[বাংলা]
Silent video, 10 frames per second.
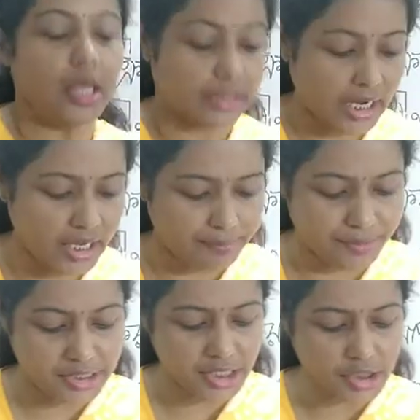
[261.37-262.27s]
তাহলে
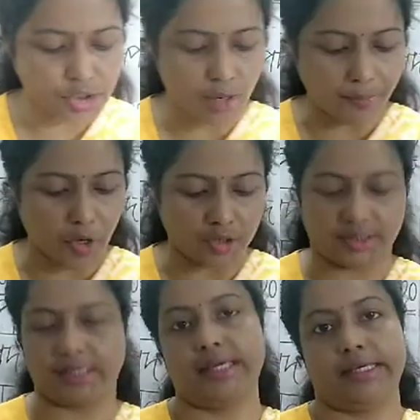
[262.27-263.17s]
বিশেষ্য পদ
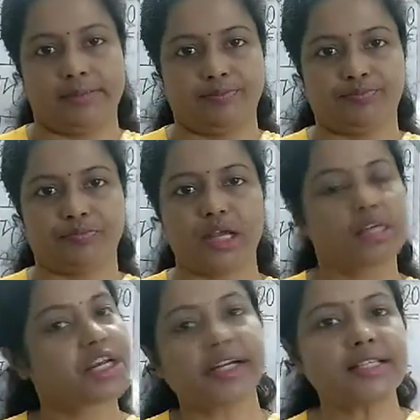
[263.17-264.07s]
কি
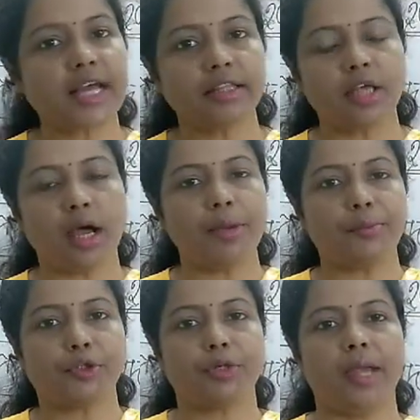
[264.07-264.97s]
সেটা জানতে হবে
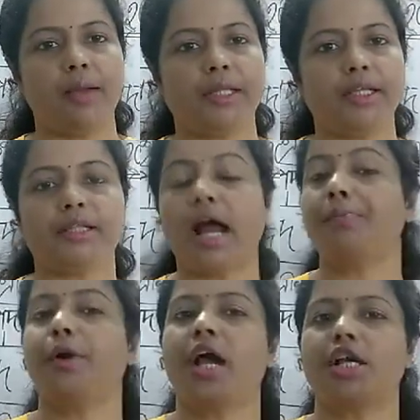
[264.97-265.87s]
প্রথমে আমাদের
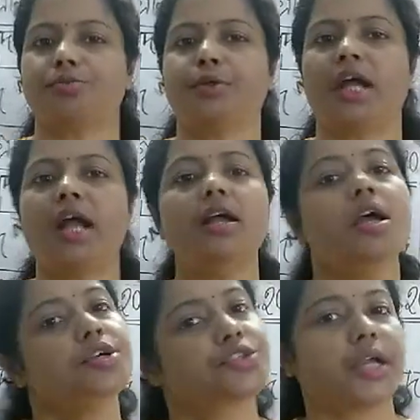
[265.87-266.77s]
তারপরে আসবো তার
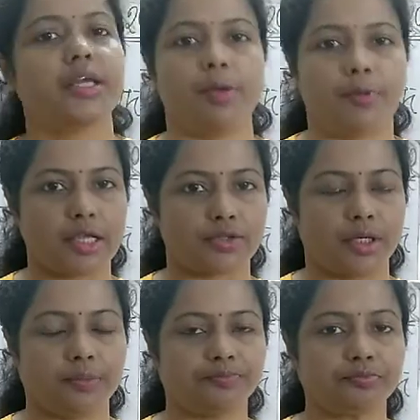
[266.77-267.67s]
শ্রেণী বিভাজনে